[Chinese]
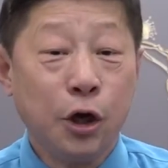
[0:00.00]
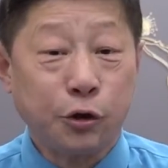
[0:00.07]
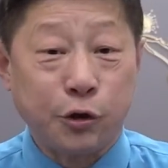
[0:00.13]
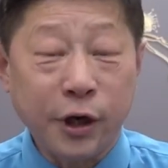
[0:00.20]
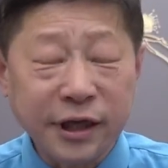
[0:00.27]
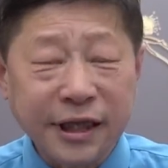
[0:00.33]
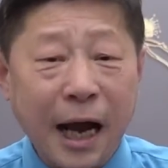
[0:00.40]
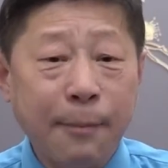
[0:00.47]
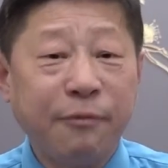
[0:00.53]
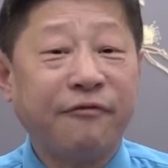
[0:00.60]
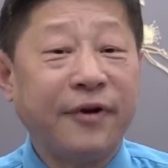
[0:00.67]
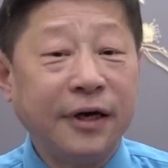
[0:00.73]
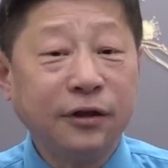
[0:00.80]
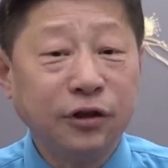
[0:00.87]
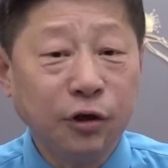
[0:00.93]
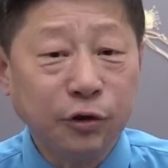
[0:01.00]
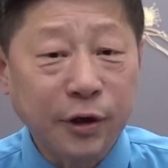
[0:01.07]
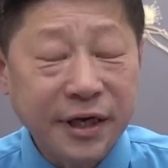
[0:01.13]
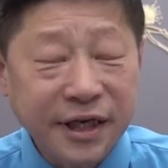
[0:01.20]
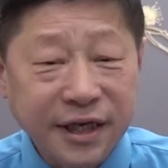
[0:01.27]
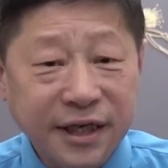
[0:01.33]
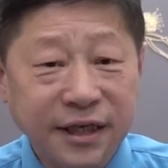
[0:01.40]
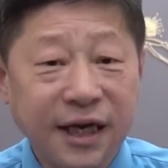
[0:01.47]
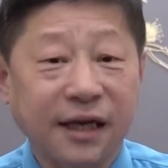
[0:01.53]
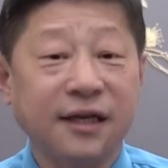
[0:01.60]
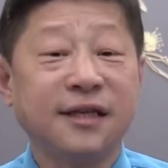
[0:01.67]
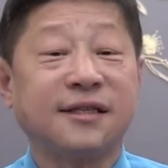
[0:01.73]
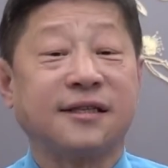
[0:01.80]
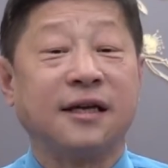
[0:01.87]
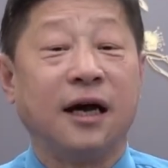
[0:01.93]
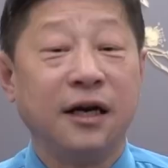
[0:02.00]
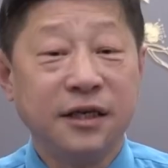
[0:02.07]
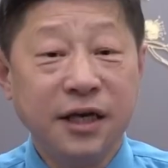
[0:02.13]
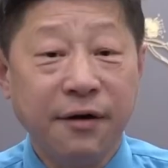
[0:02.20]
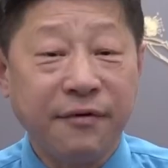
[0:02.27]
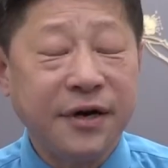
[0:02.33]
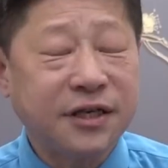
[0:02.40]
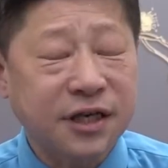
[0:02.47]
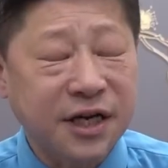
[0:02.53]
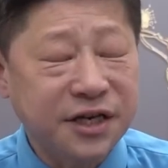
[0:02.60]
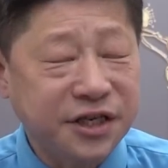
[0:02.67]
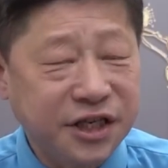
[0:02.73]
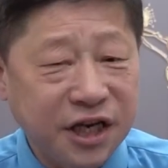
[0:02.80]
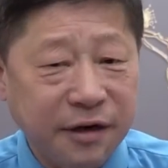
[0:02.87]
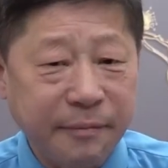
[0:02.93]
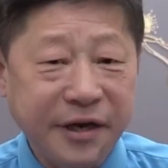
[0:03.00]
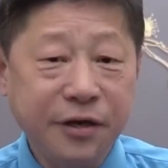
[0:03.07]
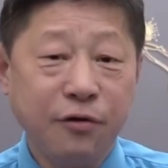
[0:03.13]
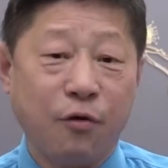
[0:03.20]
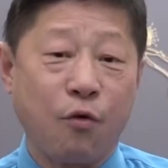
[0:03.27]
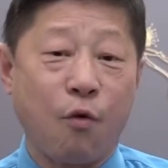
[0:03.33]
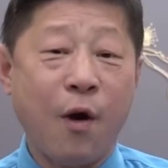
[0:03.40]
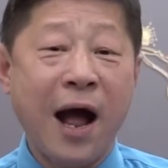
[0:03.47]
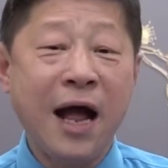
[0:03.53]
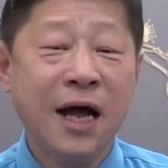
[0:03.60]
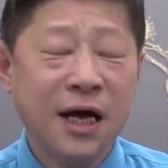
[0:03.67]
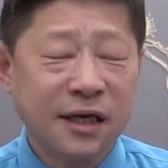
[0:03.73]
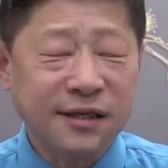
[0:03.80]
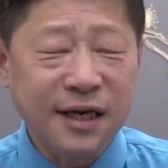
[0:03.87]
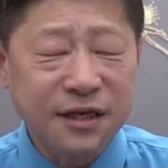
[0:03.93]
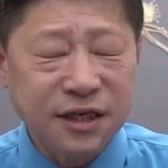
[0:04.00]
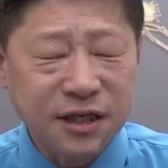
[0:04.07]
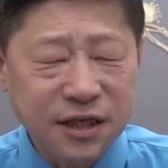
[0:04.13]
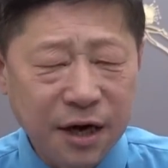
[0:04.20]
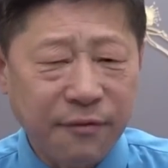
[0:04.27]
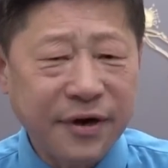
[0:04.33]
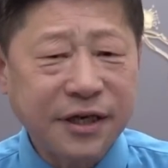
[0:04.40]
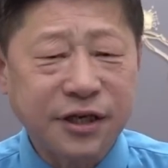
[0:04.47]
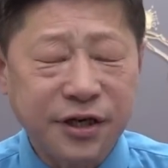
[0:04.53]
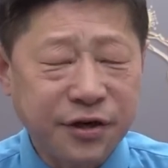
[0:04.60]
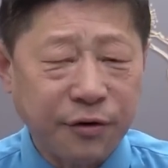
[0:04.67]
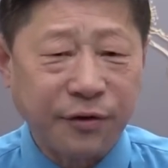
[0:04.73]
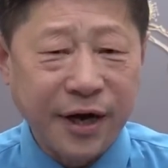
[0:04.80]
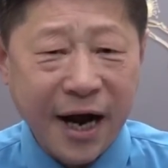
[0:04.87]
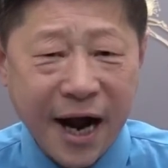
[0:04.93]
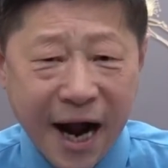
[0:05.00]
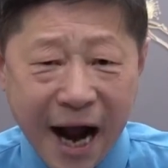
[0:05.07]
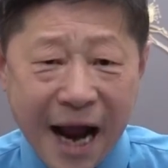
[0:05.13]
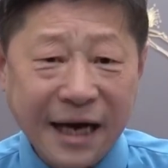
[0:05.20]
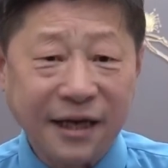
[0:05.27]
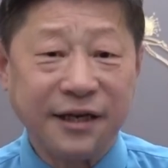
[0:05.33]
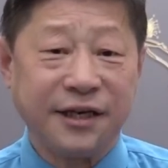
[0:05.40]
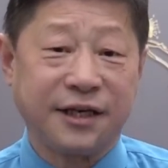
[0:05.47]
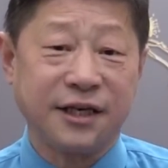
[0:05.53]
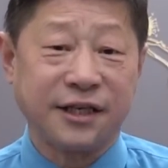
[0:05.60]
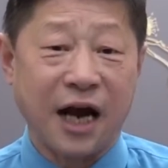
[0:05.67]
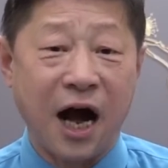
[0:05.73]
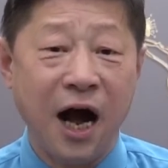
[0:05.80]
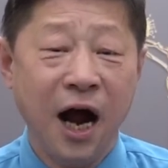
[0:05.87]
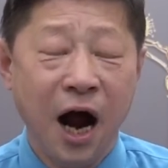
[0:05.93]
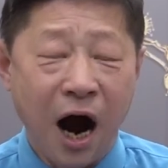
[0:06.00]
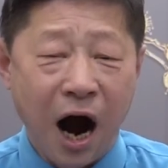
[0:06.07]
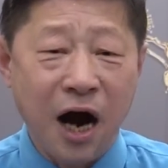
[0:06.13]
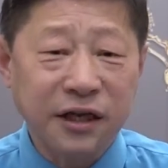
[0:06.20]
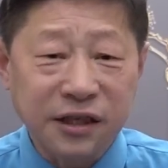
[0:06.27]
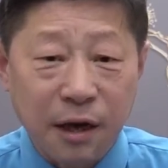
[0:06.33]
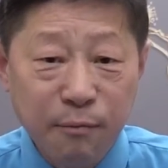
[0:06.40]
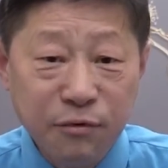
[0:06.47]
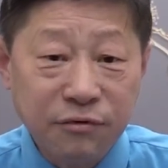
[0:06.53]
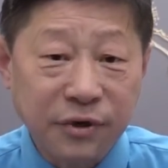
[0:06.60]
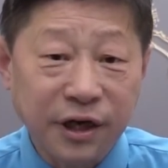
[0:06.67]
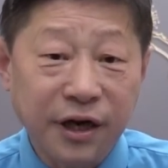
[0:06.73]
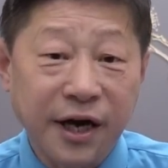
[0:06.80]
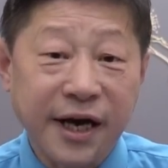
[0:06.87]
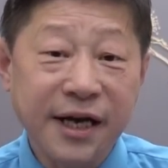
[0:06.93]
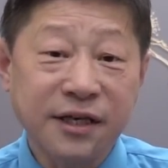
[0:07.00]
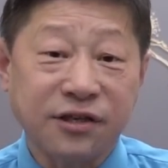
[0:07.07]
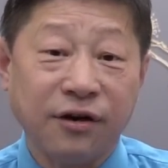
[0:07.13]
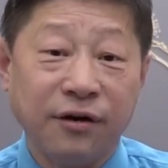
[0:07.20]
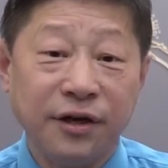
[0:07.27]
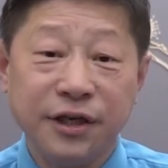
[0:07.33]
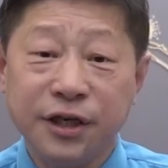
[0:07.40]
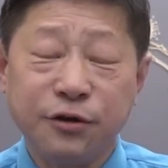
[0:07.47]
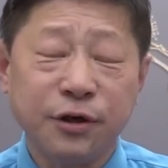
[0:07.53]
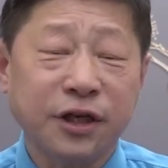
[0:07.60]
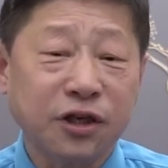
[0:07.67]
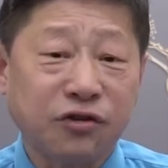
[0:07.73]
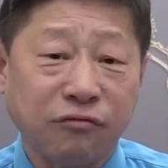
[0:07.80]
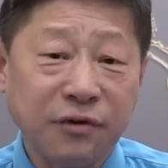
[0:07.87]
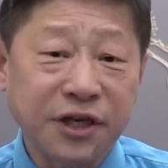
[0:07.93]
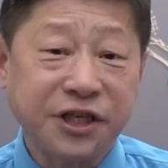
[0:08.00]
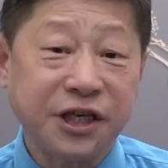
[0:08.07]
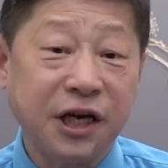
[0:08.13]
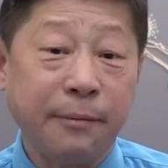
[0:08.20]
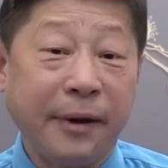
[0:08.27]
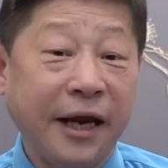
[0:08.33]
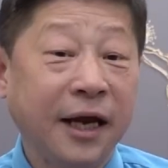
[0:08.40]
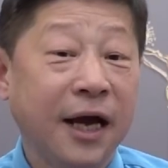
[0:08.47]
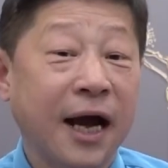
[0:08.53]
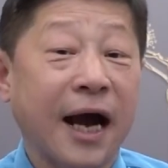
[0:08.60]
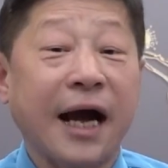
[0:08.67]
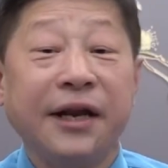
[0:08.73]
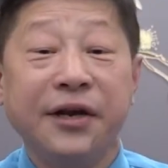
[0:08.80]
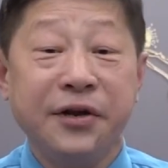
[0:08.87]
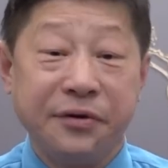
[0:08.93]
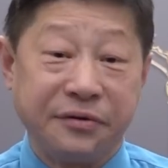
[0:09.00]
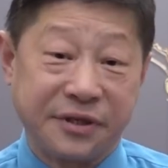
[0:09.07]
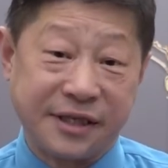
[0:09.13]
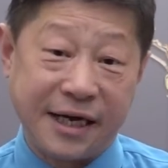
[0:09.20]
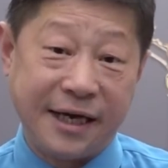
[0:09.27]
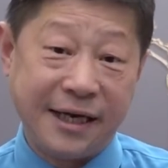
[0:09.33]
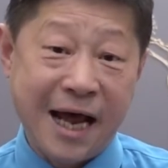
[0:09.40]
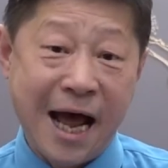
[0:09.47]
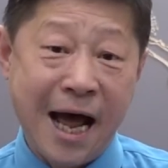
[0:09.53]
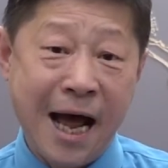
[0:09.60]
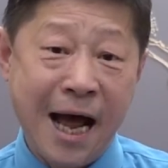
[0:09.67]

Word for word: 绝大部分人都对李克强的死认为是跟习近平有关，甚至认为是有人害了李克强。而这个幕后的黑手，你觉得除了习近平还能有谁呢？